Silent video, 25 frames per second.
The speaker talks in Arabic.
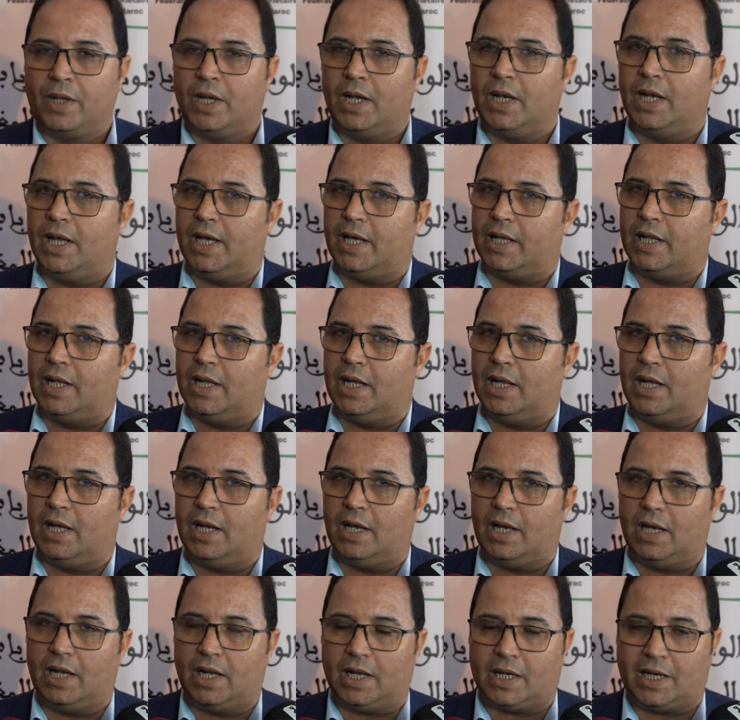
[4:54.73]

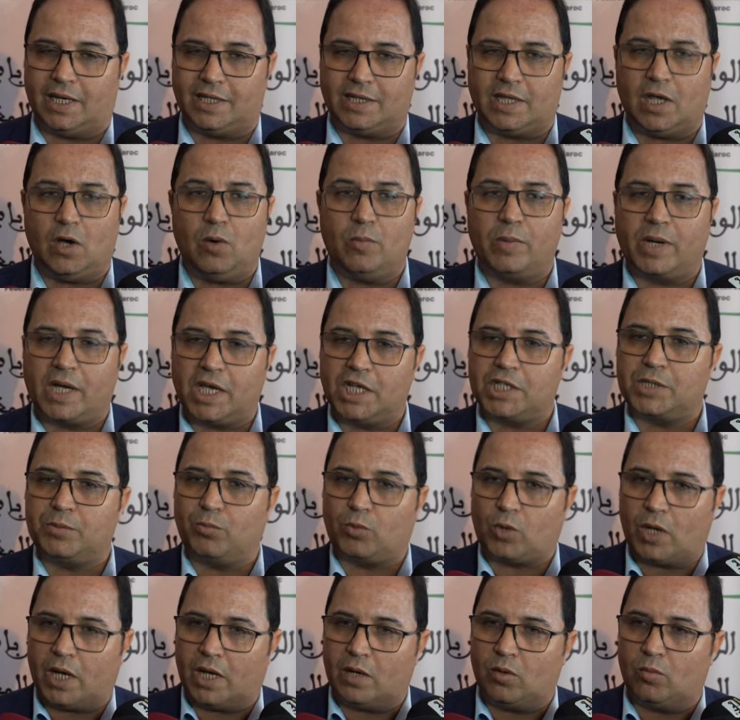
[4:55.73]
لهذا القطاع وما كاينش
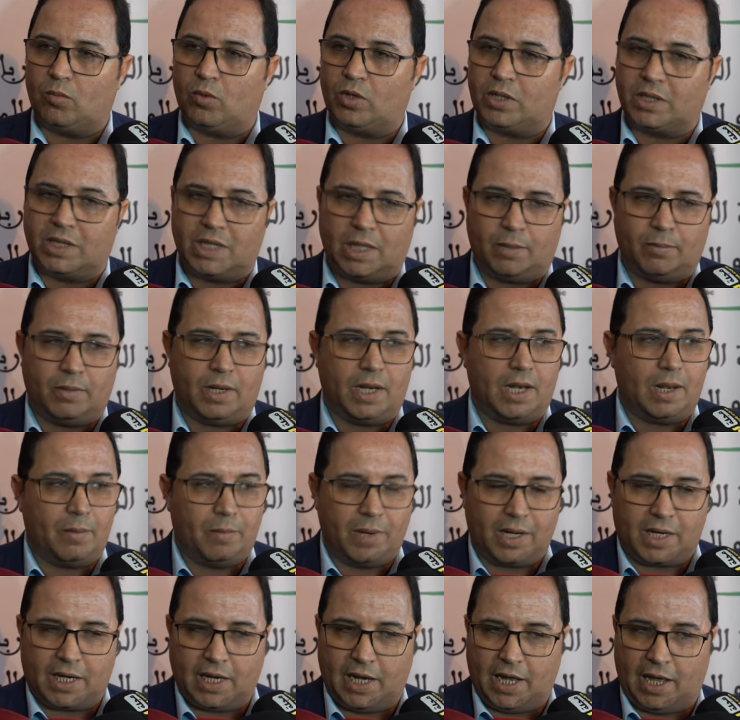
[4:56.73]
قانون منظم
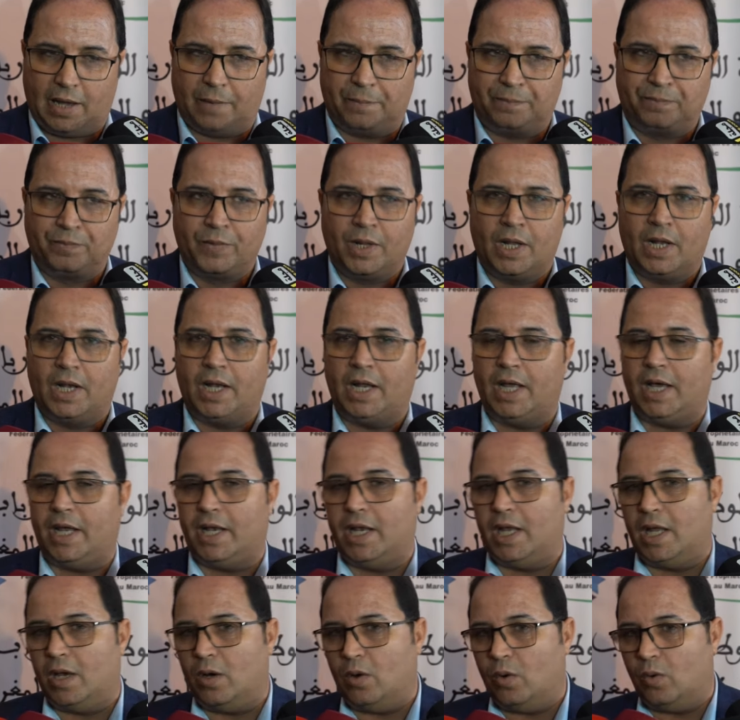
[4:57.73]
للملك العام
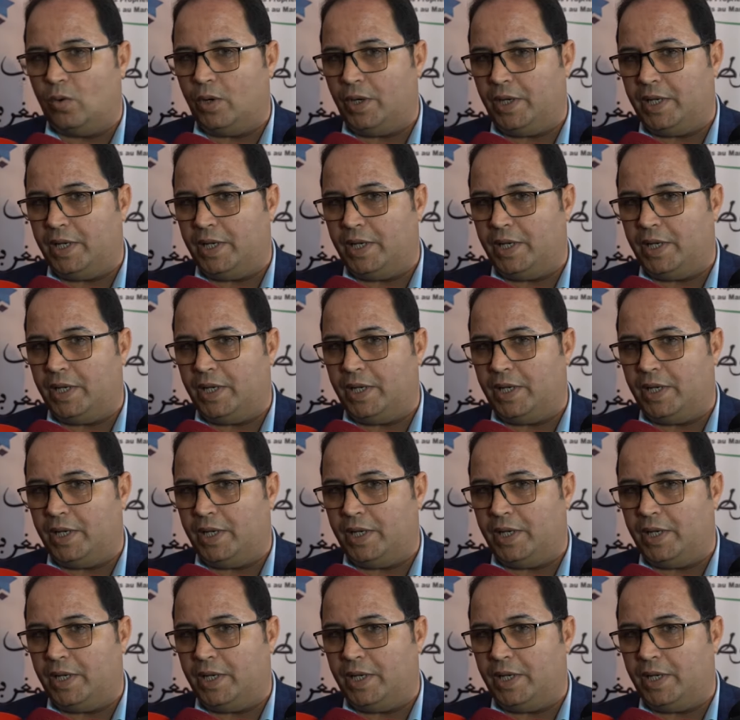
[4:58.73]
لانه